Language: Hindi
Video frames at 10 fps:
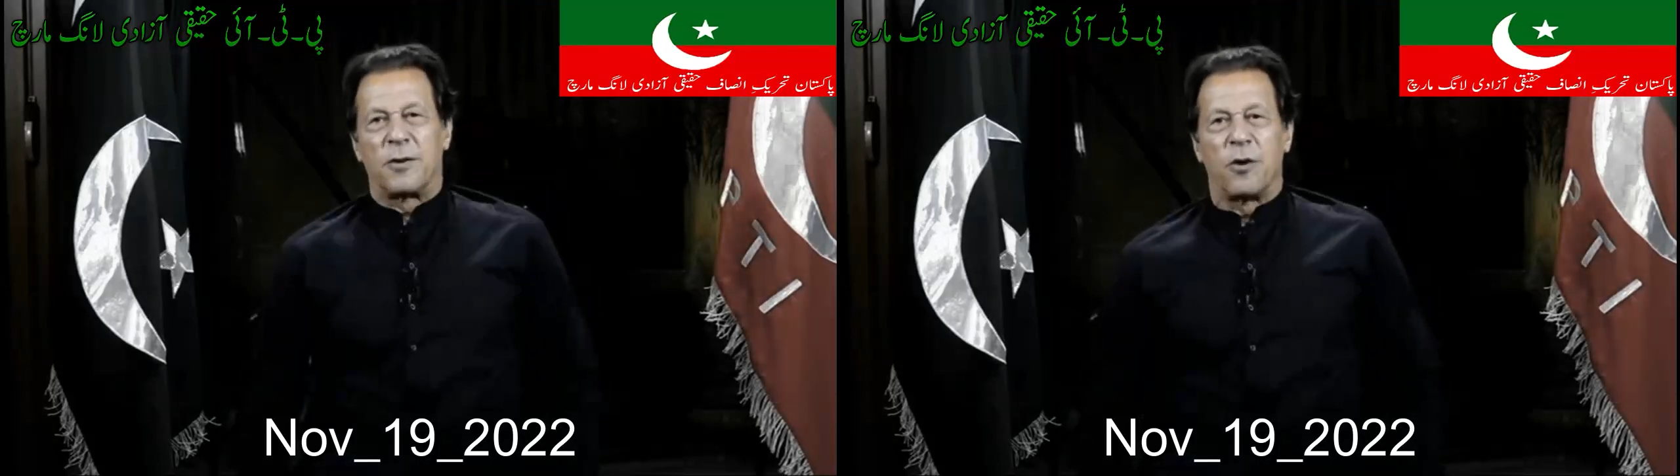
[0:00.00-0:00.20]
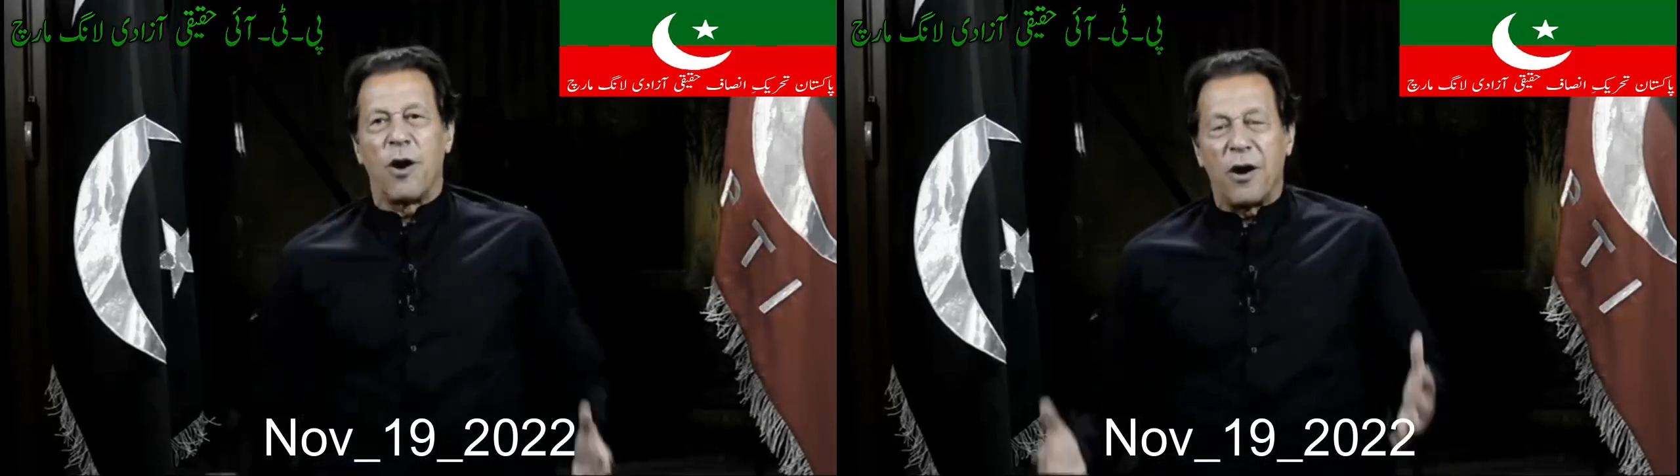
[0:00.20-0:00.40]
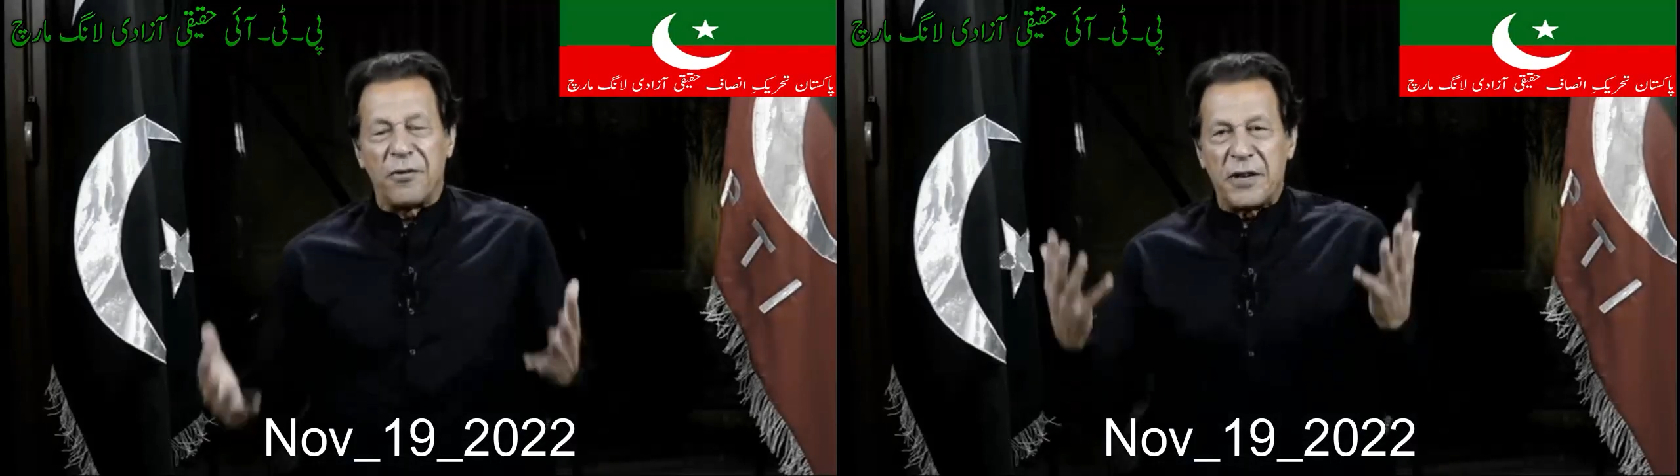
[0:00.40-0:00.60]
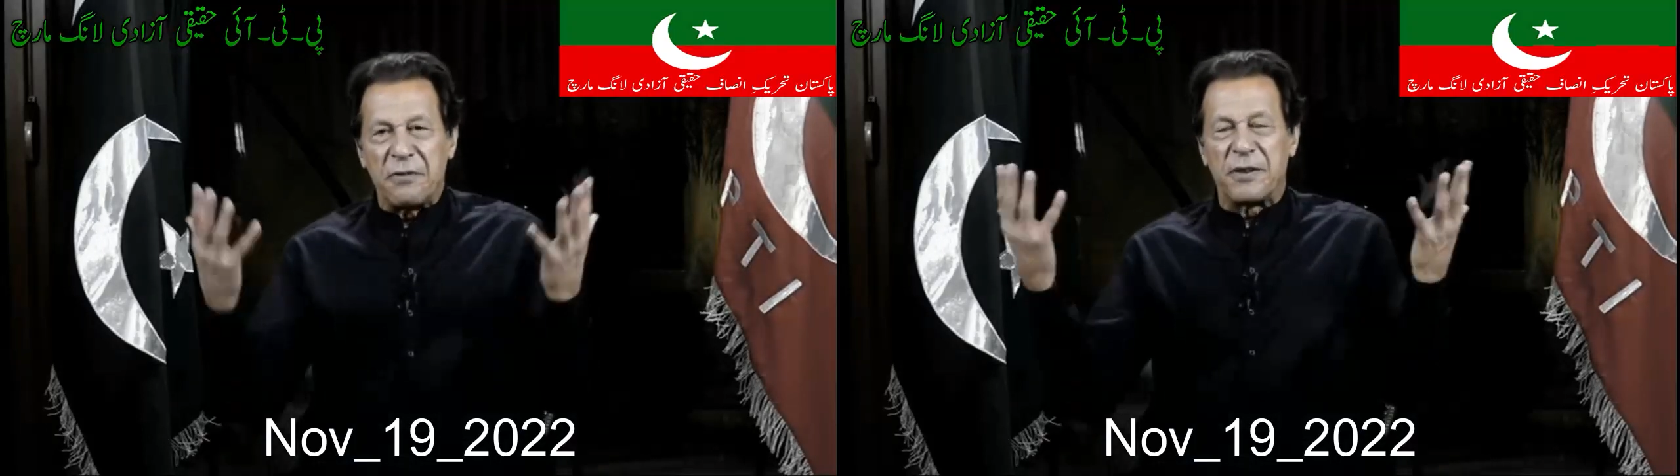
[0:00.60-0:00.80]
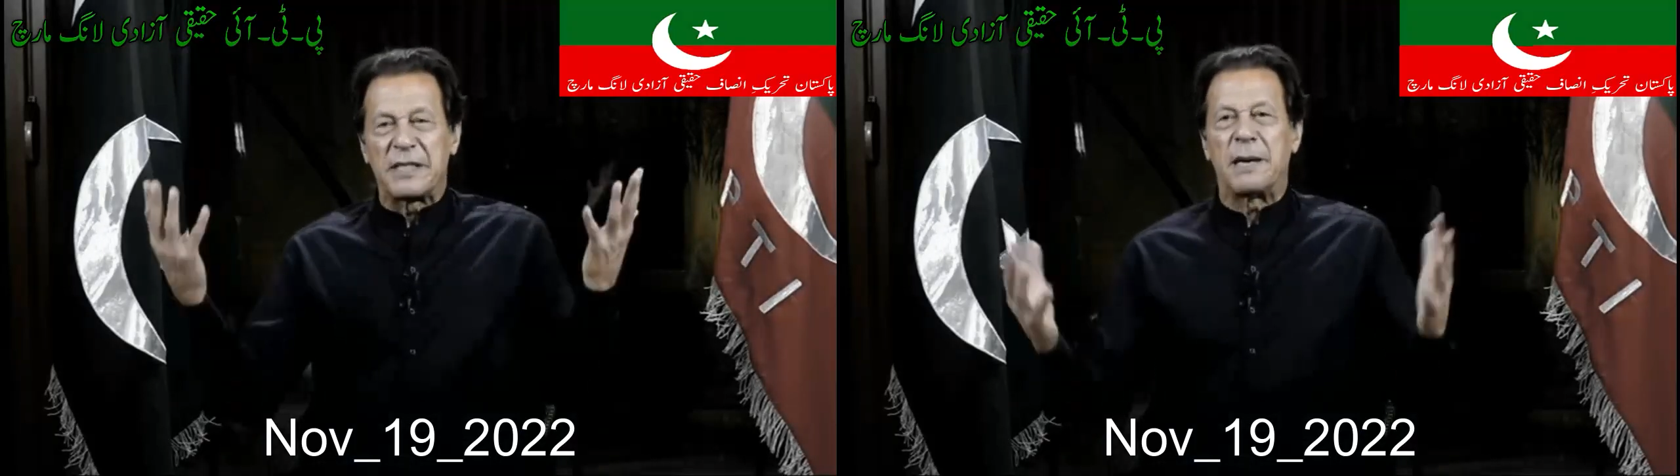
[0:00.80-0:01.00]
खौफ
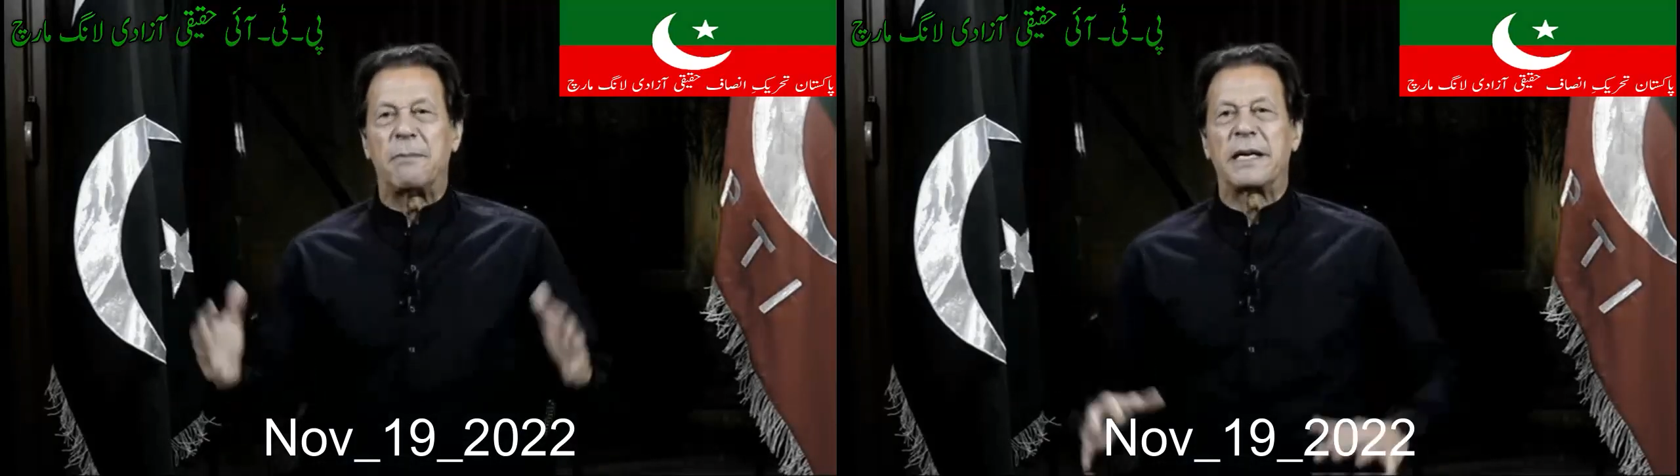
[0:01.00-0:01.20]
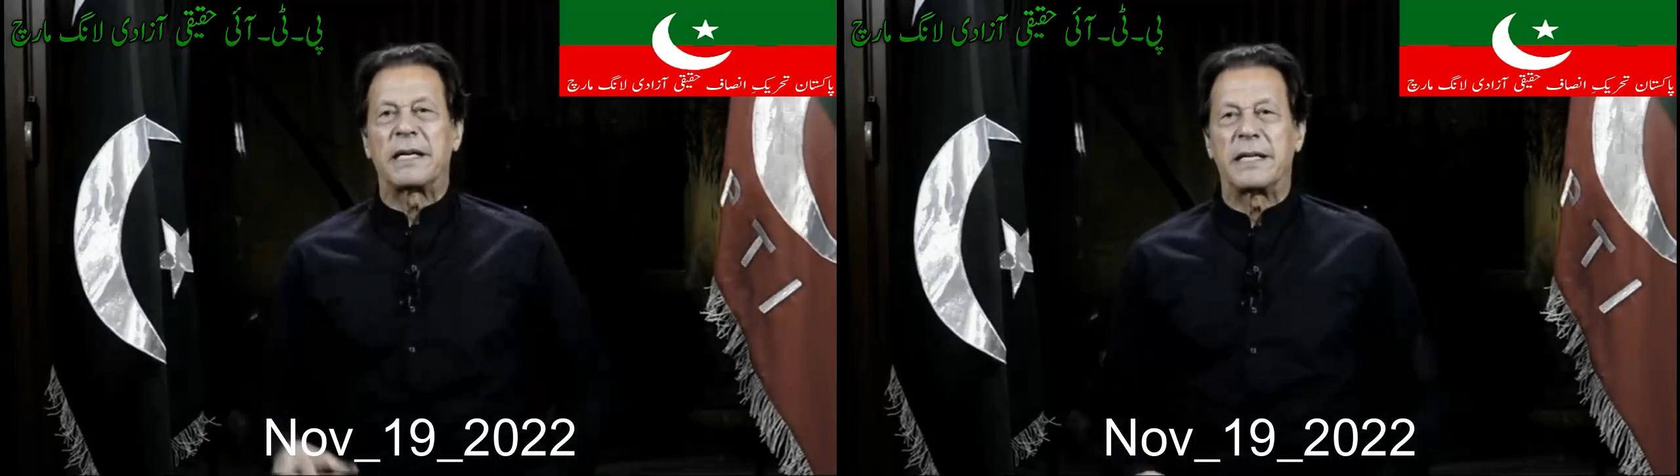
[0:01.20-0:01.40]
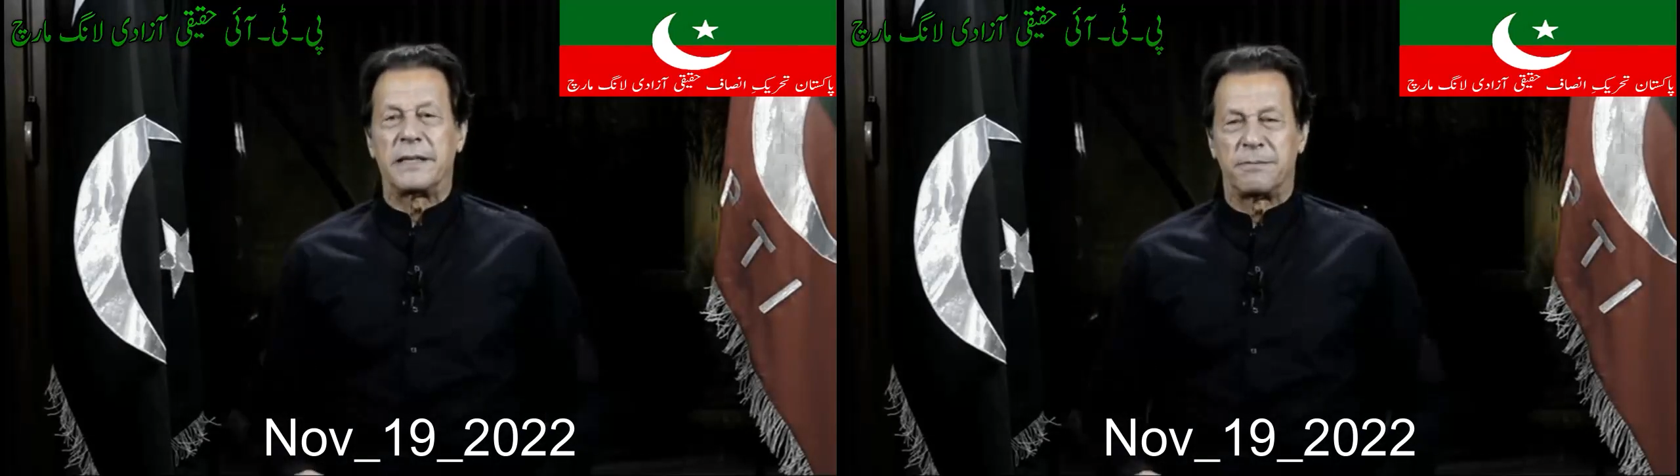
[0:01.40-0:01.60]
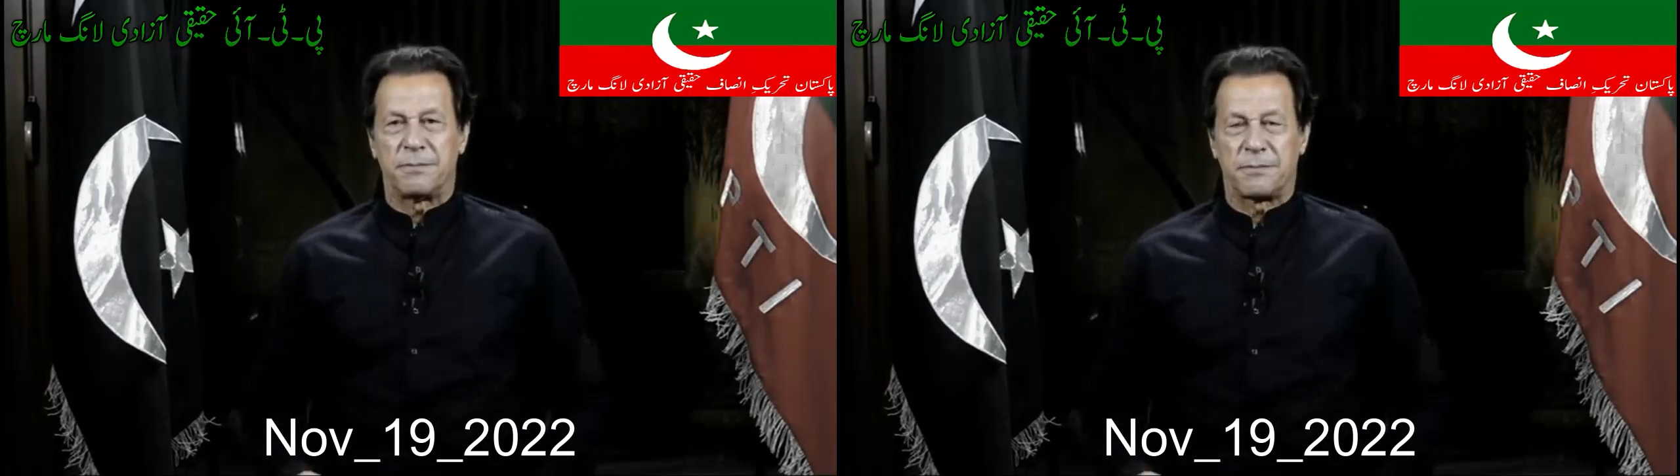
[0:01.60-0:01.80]
की फजा बन गई